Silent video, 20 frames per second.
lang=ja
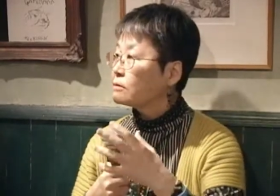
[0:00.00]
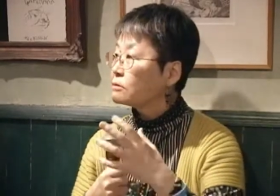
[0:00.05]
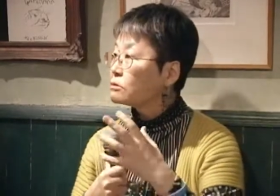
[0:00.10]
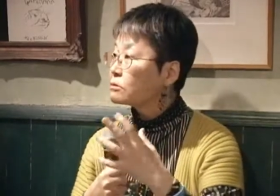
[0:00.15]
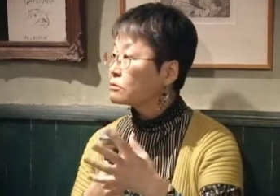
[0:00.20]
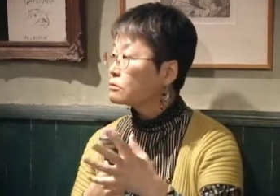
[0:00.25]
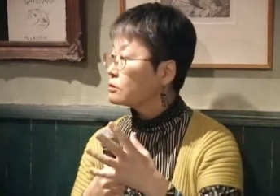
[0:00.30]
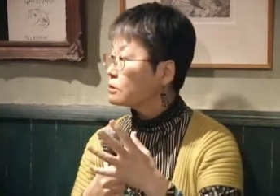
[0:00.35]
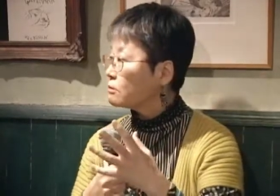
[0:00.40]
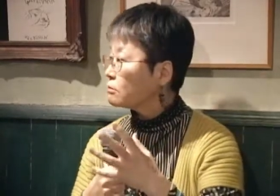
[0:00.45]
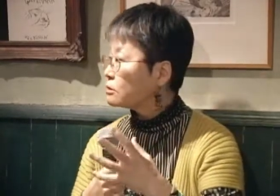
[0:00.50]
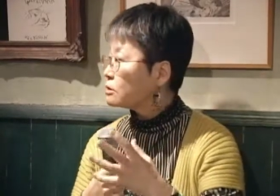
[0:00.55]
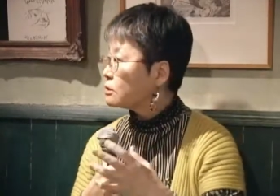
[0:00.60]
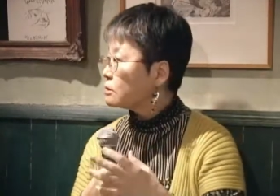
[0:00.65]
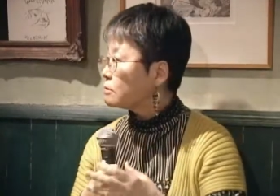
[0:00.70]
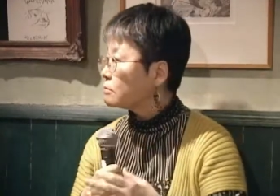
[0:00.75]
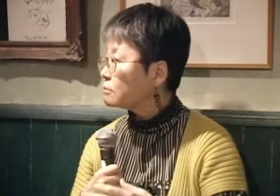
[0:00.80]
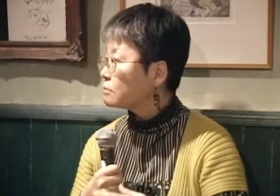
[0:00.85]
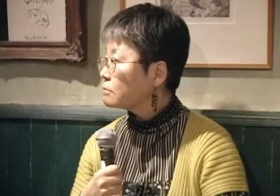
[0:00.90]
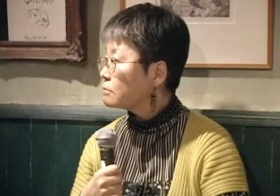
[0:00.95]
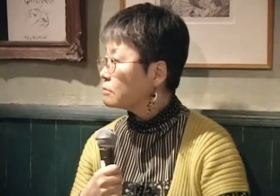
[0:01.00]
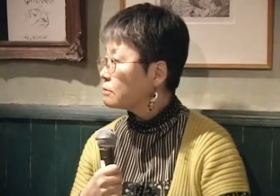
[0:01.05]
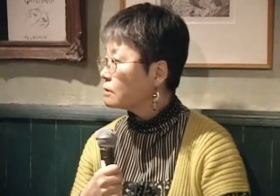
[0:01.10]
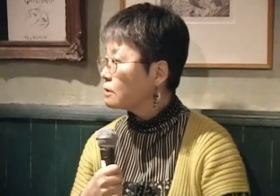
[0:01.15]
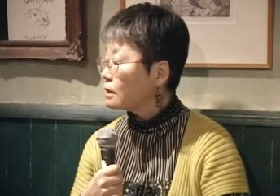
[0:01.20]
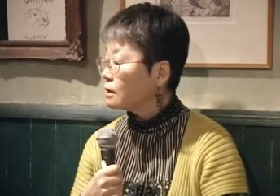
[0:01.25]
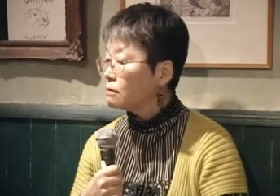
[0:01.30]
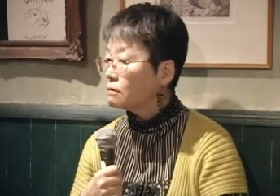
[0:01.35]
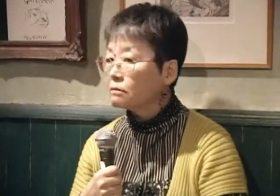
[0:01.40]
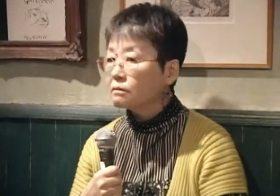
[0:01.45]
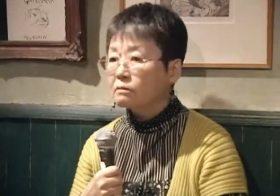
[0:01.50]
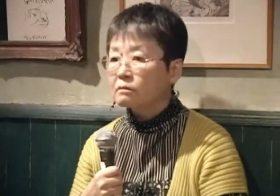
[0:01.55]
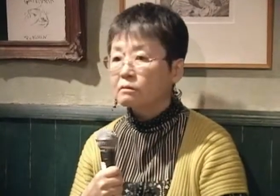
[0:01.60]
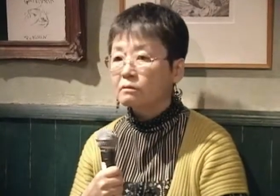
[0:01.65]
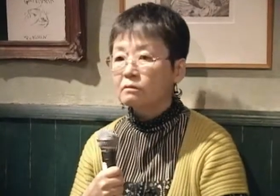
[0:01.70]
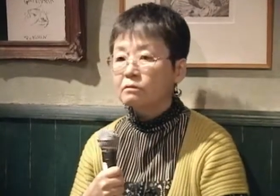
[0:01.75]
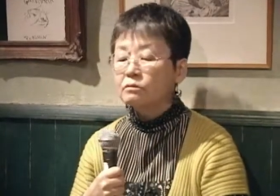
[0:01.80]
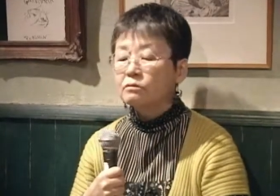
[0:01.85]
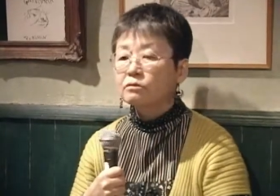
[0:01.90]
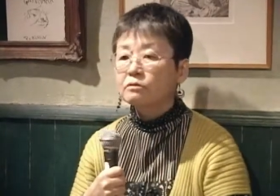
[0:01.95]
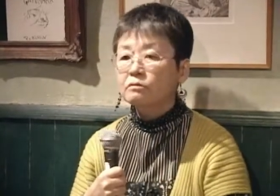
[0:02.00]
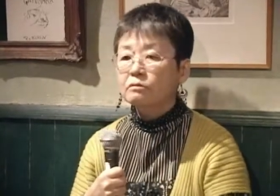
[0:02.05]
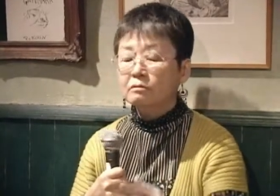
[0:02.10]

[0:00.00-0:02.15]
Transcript: 作ってほしいっていうそうい